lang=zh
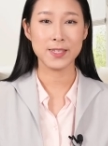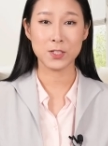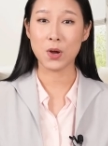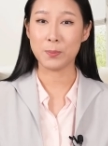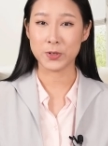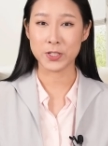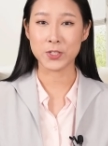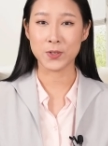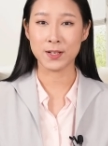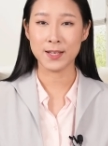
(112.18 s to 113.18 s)
基瓦博士
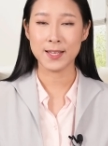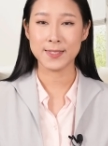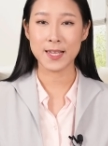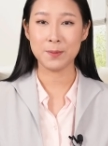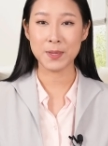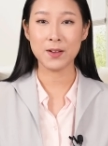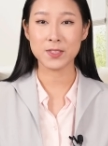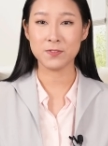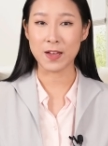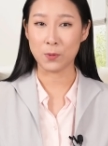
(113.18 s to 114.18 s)
说，在票
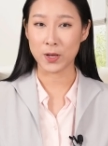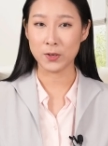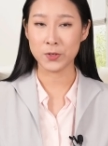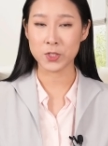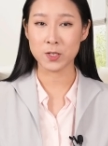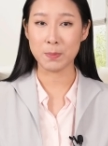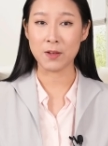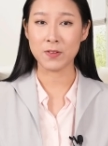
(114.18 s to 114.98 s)
子返回率是百